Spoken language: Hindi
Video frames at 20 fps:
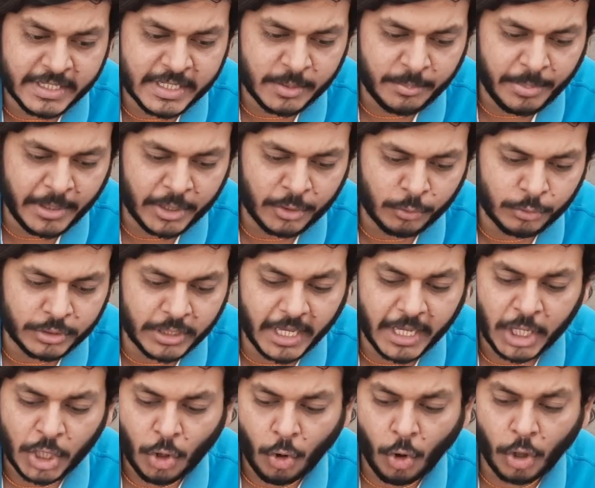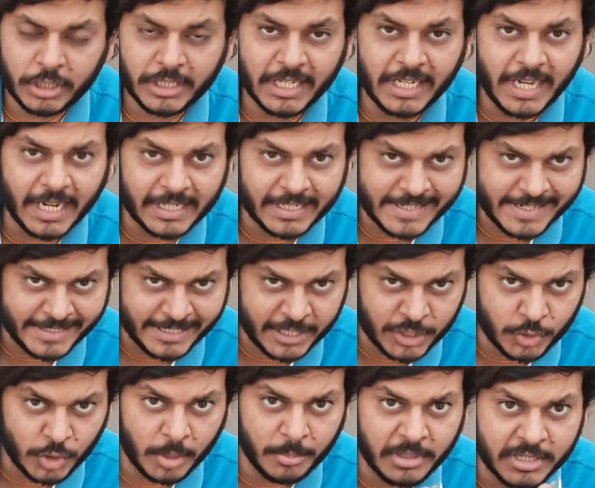डिसिपेट होता है और इलेक्ट्रिसिटी
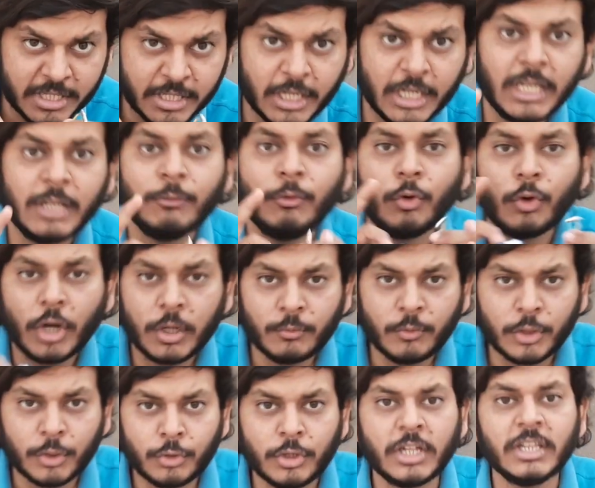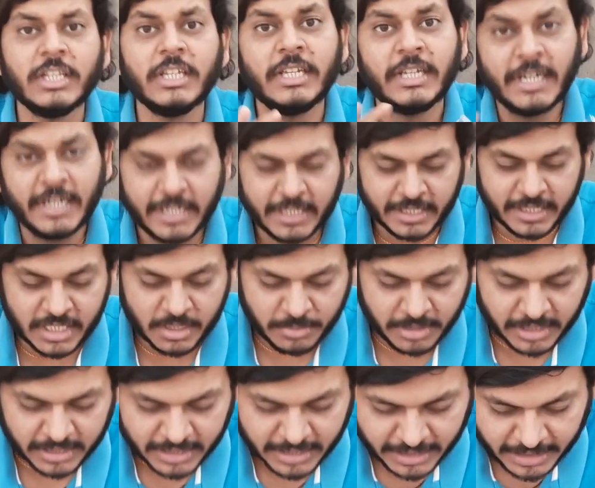जो है बेसिकली वो कन्वर्ट हो जाती है हीट एनर्जी में
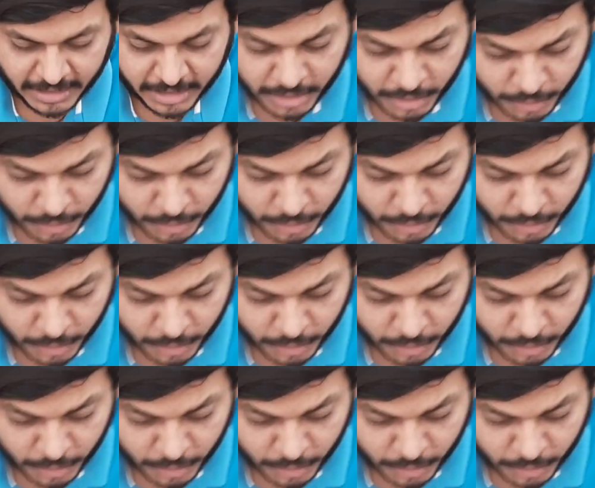देखिए